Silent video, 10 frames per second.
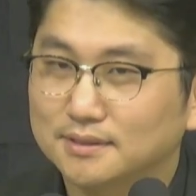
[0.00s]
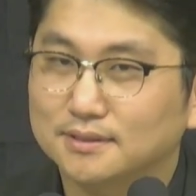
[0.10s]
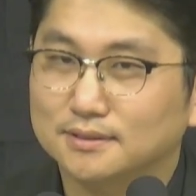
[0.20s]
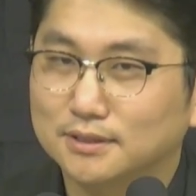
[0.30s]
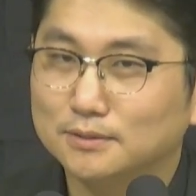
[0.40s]

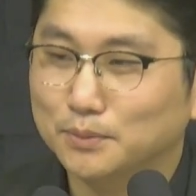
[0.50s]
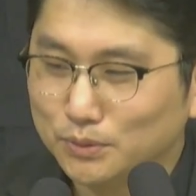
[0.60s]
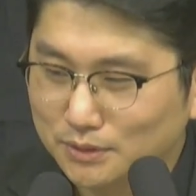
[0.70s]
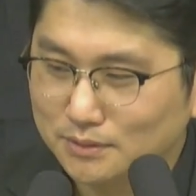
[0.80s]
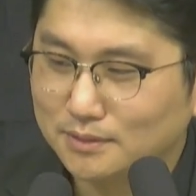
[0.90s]
그
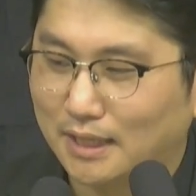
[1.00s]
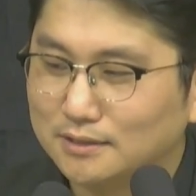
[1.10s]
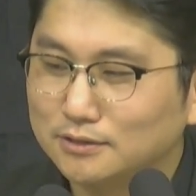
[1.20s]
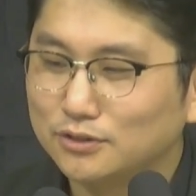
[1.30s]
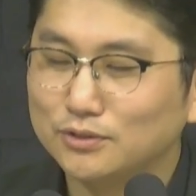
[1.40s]
모든
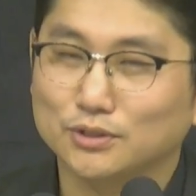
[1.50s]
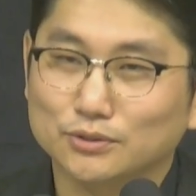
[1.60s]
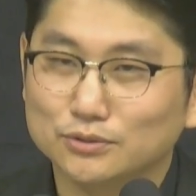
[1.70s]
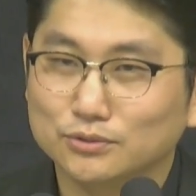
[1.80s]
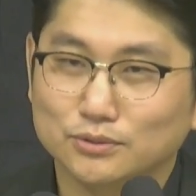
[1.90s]
가능성을
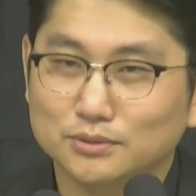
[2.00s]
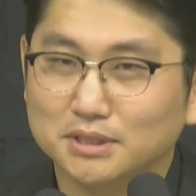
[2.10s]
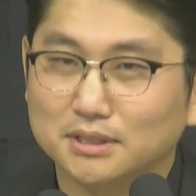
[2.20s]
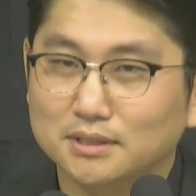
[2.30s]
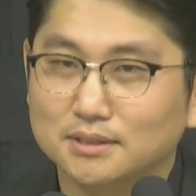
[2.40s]
열어두고
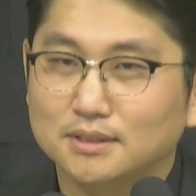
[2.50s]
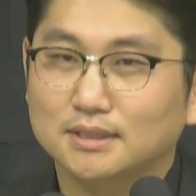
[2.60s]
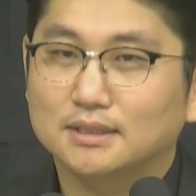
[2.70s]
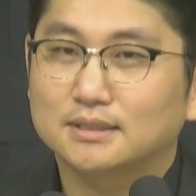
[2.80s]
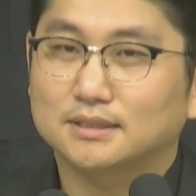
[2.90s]
우리가
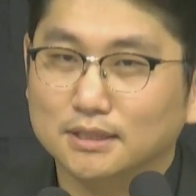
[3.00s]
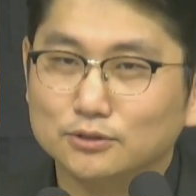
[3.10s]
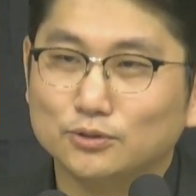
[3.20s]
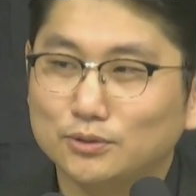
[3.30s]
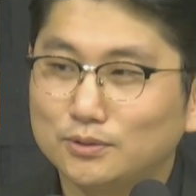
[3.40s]

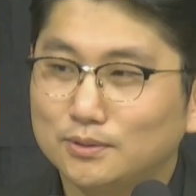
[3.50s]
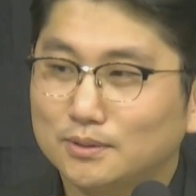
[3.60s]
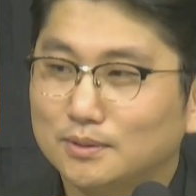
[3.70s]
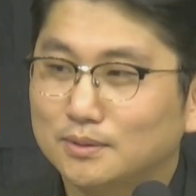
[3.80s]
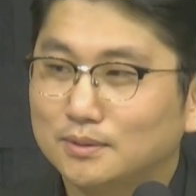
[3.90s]
그래도
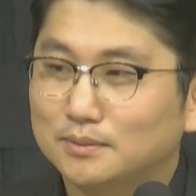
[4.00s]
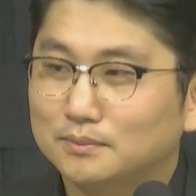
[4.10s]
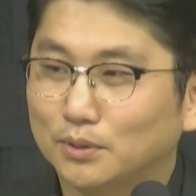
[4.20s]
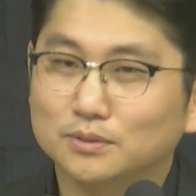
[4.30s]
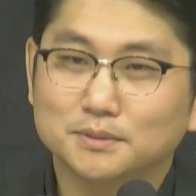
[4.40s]

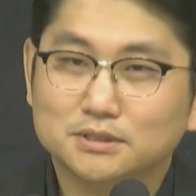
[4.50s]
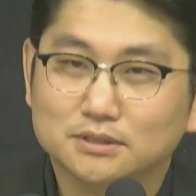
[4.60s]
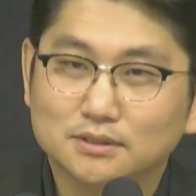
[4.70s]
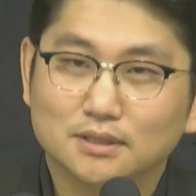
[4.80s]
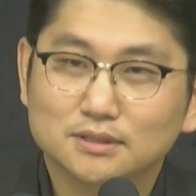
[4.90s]
복음을
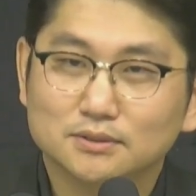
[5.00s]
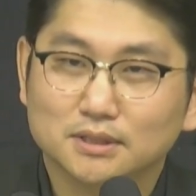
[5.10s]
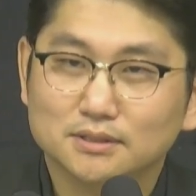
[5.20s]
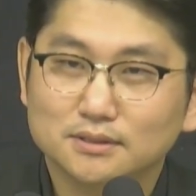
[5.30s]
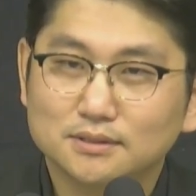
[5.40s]
증거하기
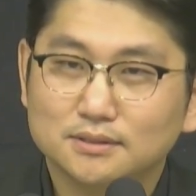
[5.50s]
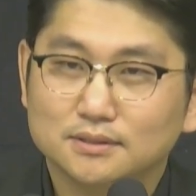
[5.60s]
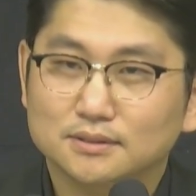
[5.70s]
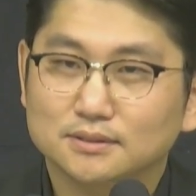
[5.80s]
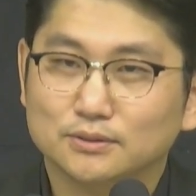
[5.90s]
위하여
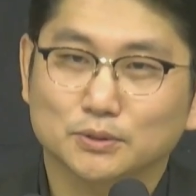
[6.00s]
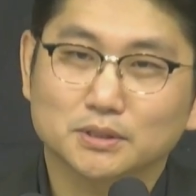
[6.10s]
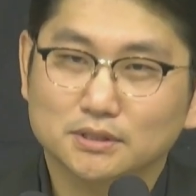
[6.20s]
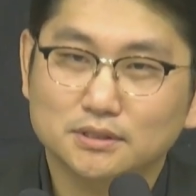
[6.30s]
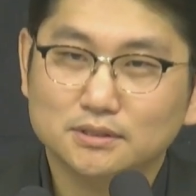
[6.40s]

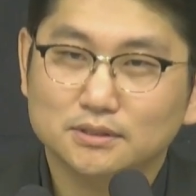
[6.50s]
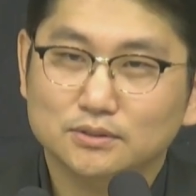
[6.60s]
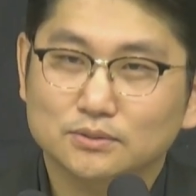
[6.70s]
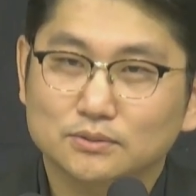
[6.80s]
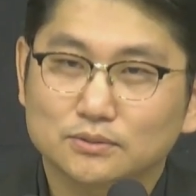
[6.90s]
교회를
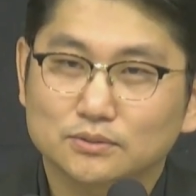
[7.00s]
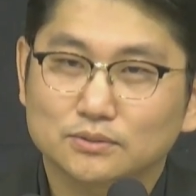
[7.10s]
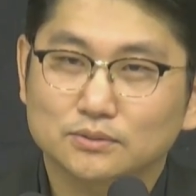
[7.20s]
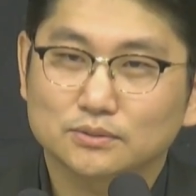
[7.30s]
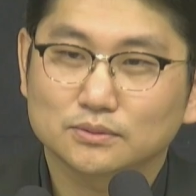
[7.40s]

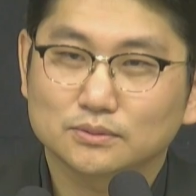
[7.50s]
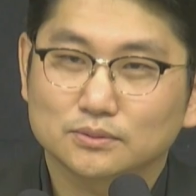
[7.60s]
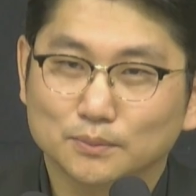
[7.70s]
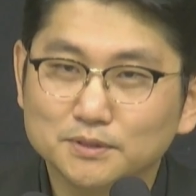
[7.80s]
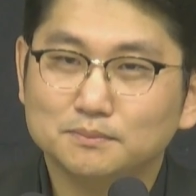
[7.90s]

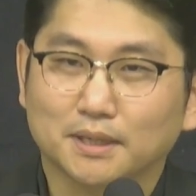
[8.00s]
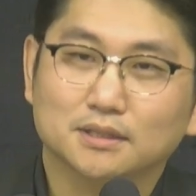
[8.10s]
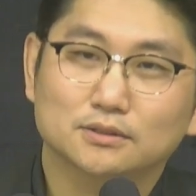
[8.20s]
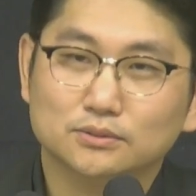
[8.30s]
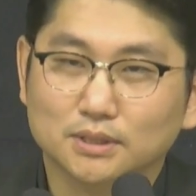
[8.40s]
돕는
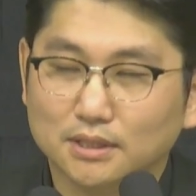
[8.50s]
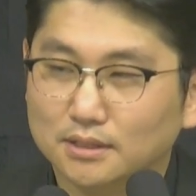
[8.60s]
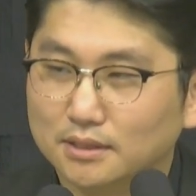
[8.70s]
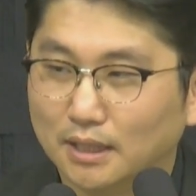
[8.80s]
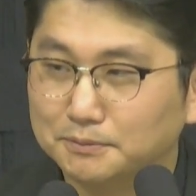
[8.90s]
방향으로
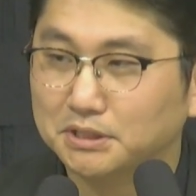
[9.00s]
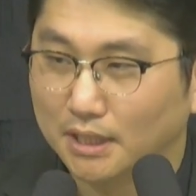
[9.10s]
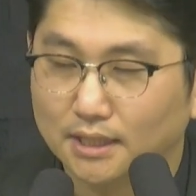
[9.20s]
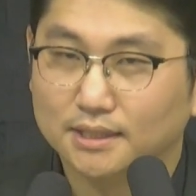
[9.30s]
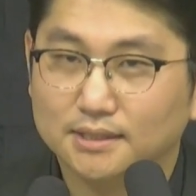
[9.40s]
우리가
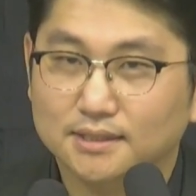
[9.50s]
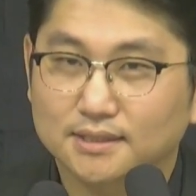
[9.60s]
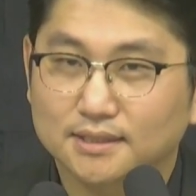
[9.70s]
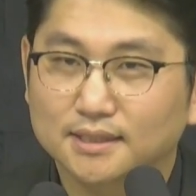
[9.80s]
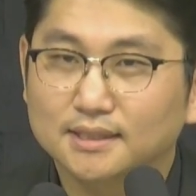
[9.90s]
갑시다
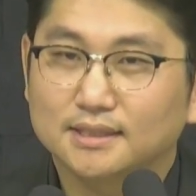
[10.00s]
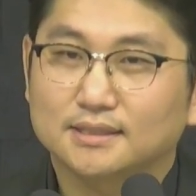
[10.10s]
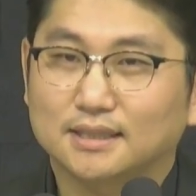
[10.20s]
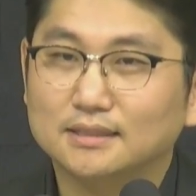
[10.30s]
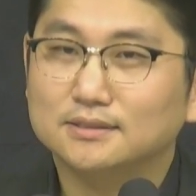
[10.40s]

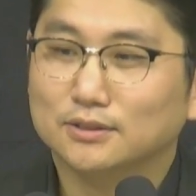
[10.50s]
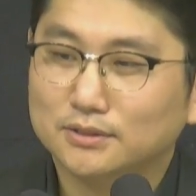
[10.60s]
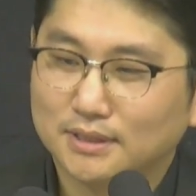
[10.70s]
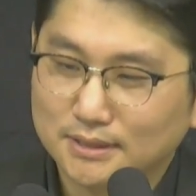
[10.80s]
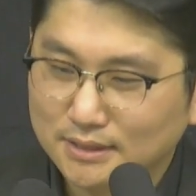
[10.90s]
라는
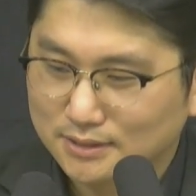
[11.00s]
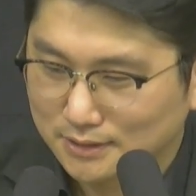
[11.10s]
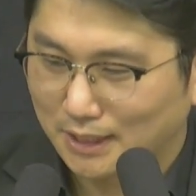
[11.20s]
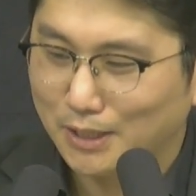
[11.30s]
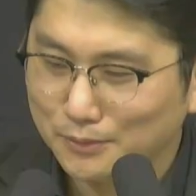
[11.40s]
어떤 하나의 그
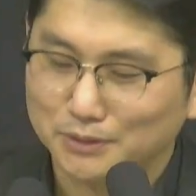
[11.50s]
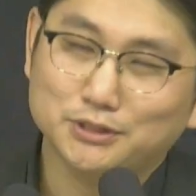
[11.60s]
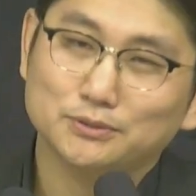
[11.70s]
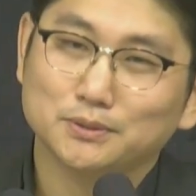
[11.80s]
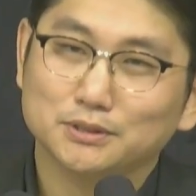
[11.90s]
대의
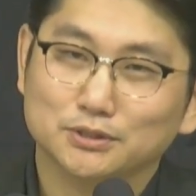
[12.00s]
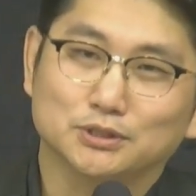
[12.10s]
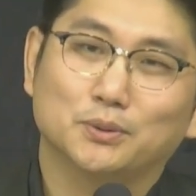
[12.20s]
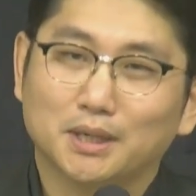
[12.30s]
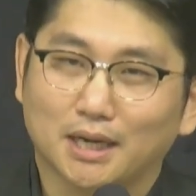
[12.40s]
원칙 속에서
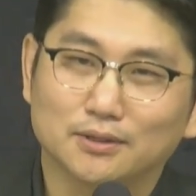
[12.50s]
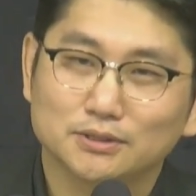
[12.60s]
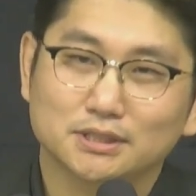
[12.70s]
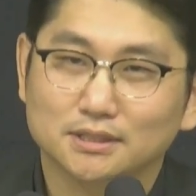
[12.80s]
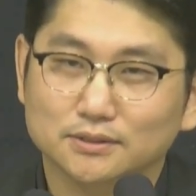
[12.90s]
디도가 간
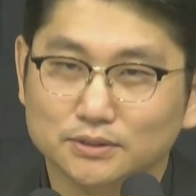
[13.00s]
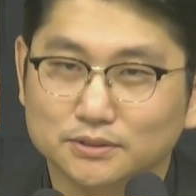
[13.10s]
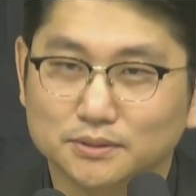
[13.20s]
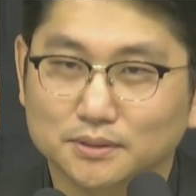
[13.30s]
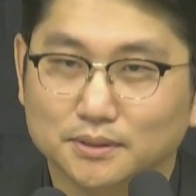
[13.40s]
것이라는 것이죠.